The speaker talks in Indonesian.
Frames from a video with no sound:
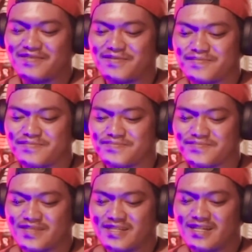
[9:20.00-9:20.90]
Ya. Oke okay,
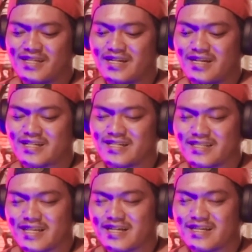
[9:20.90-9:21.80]
oke. Okay. Nah,
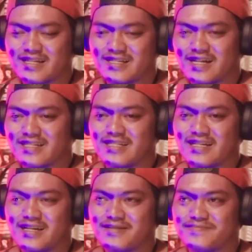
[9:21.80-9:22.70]
kita nggak nggak
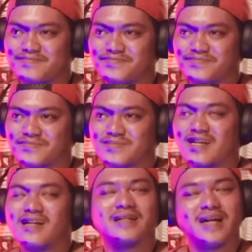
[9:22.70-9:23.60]
perlu waktu yang lama
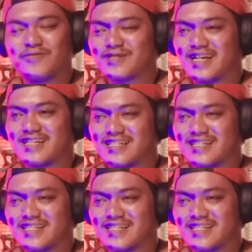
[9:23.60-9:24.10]
kan itu? Gak usah